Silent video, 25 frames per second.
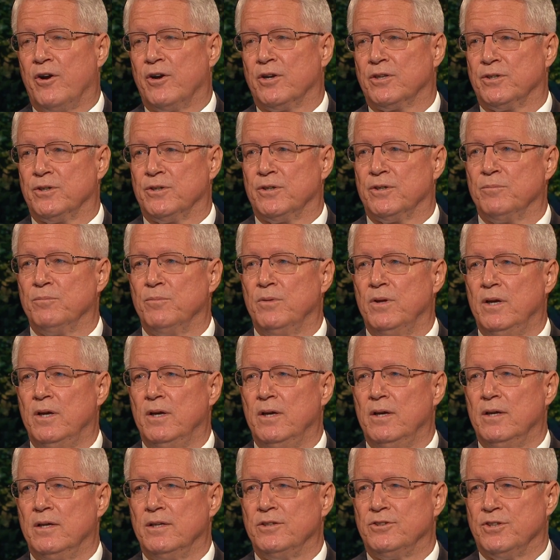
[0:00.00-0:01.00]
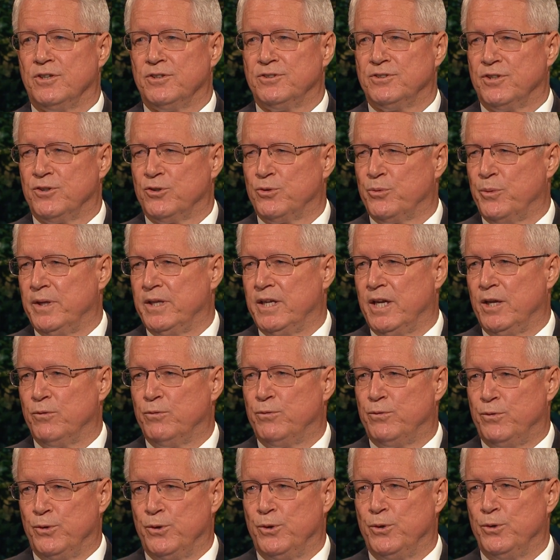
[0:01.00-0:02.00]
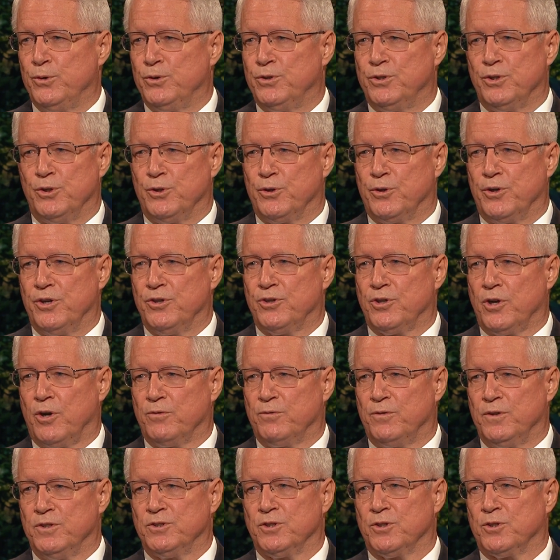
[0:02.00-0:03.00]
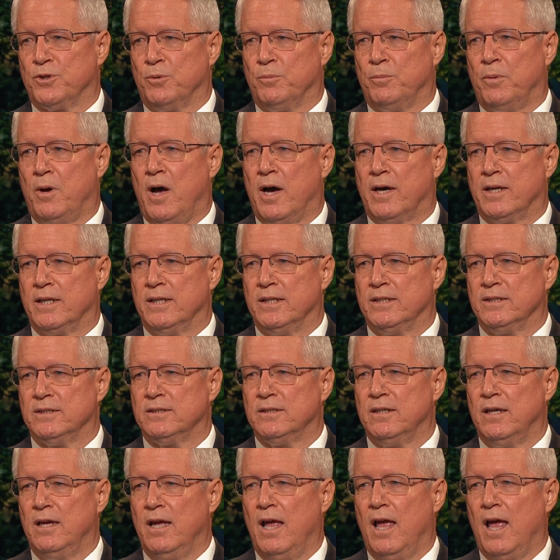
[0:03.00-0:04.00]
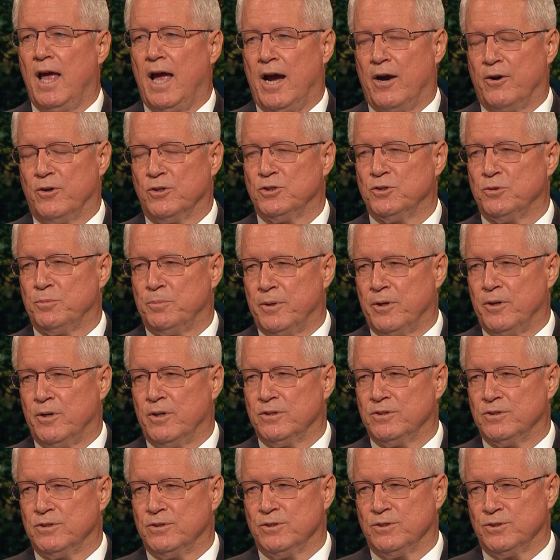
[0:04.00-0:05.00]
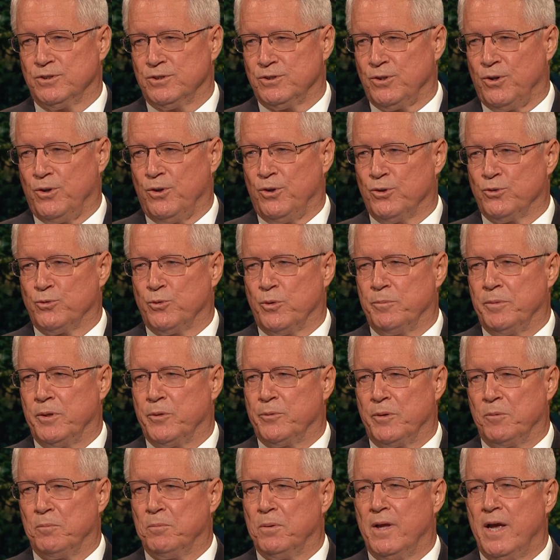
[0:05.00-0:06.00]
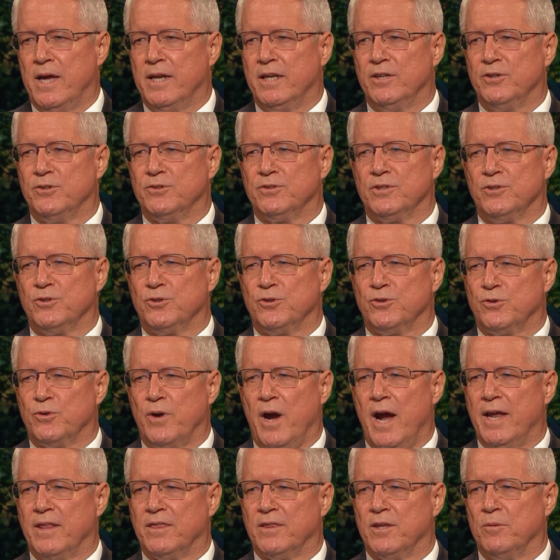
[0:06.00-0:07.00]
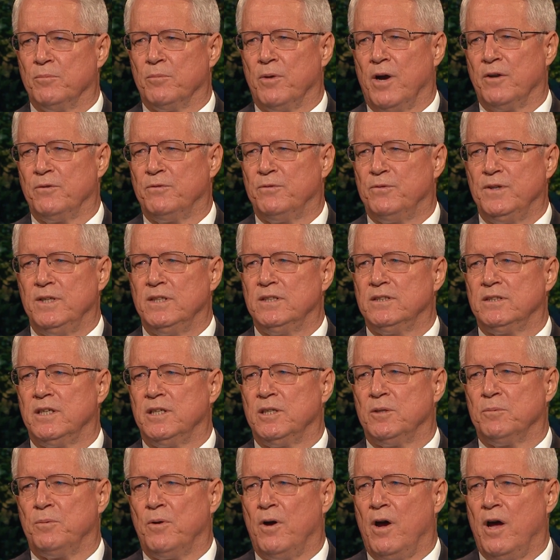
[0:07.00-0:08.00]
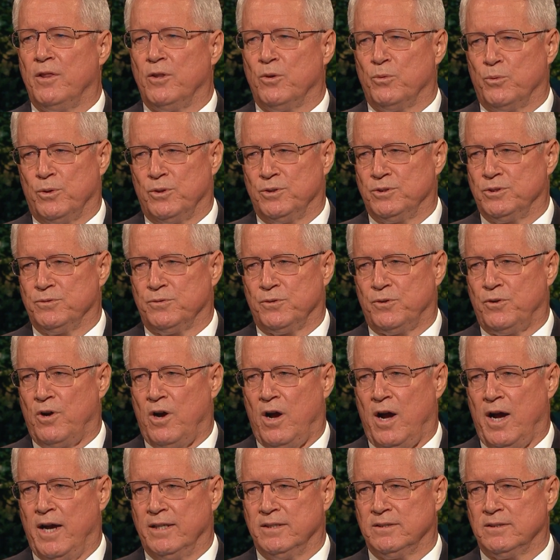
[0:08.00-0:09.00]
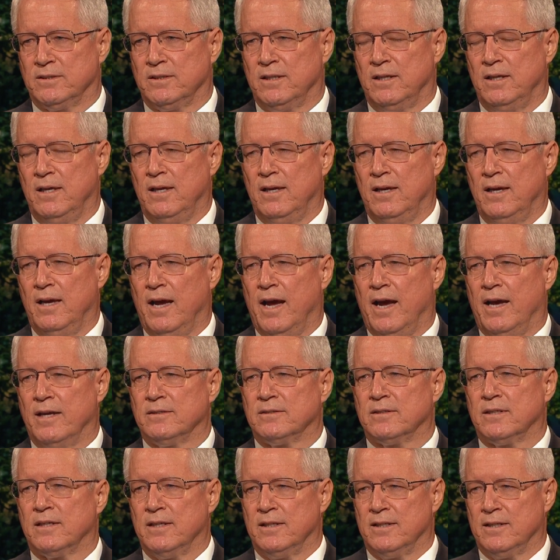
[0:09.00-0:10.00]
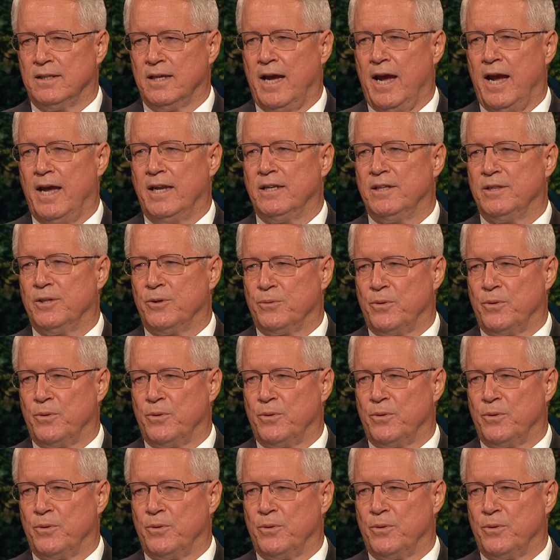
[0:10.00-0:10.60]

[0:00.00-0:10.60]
べきです。毎日成分を研究すれば信仰と人格が強められます体に栄養を与えるため食物が必要なように